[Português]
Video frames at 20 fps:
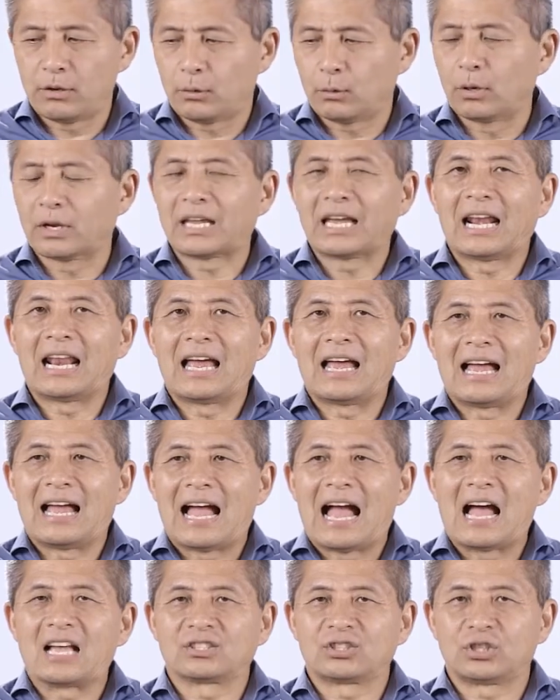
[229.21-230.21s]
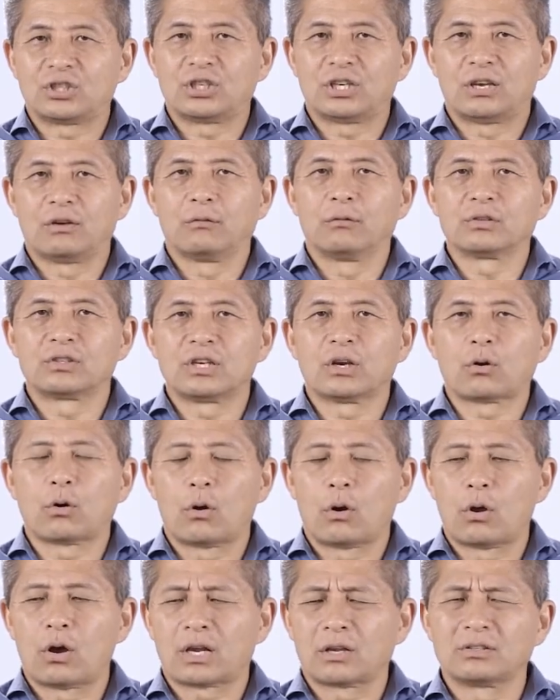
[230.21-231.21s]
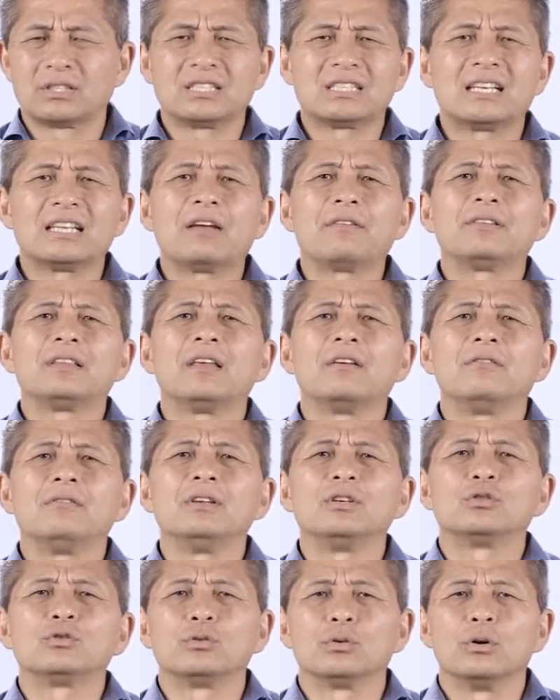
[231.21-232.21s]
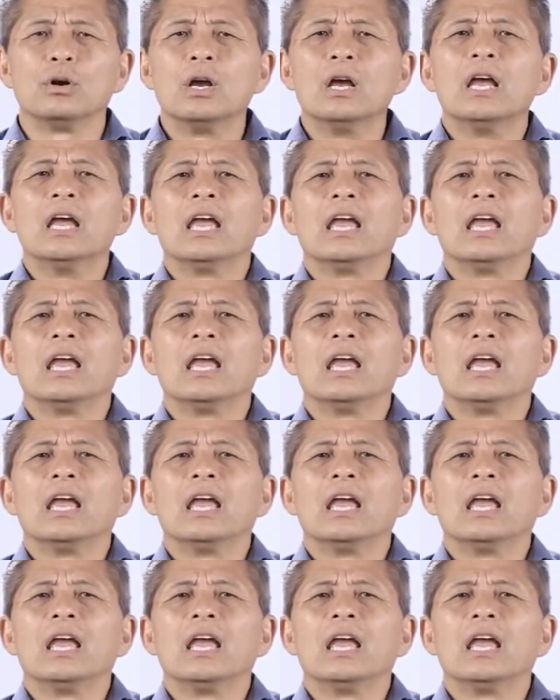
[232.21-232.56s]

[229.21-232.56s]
E com aquela haste que você coloca, você já deve ter visto